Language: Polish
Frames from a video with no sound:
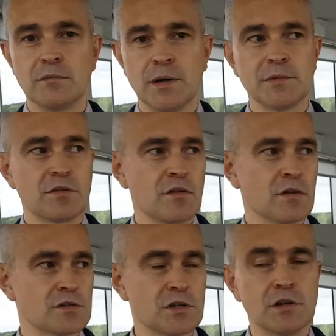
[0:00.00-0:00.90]
i mam
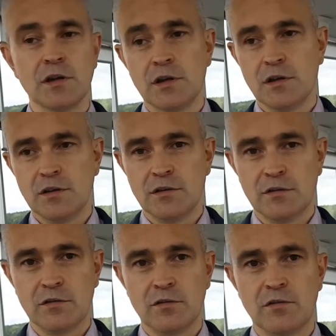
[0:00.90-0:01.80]
nadzieję, że
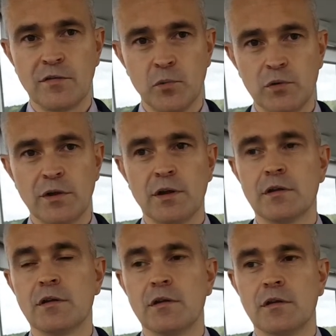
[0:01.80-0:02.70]

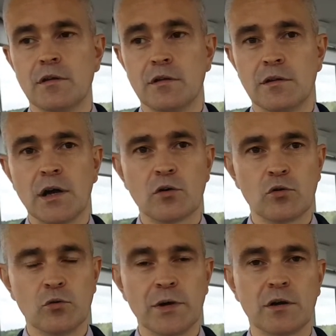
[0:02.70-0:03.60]
wspólnie
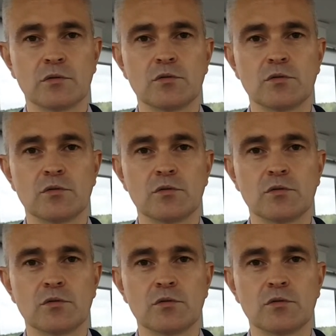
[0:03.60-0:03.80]
jako klub, jako